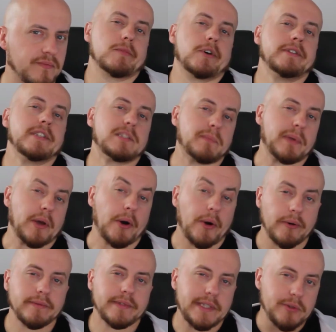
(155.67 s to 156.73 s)
en espérant
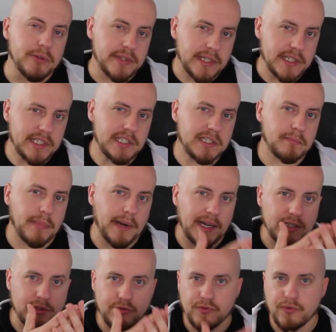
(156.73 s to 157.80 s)
qu'il ne s'agisse pas
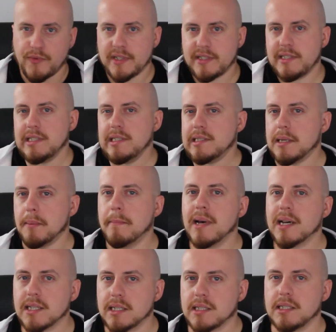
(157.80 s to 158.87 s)
d'une facilité
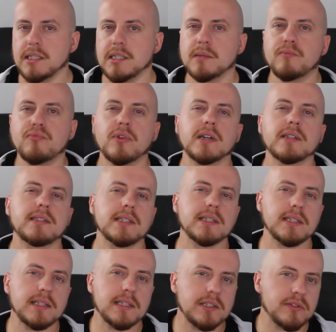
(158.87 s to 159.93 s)
marketing pour attirer
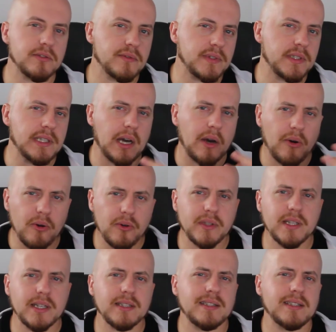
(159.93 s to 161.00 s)
des jeunes filles à
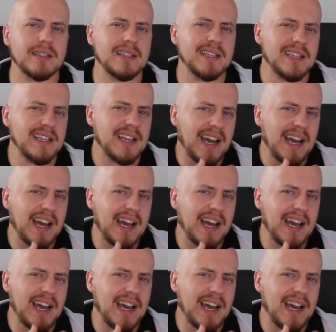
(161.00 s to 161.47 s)
regarder et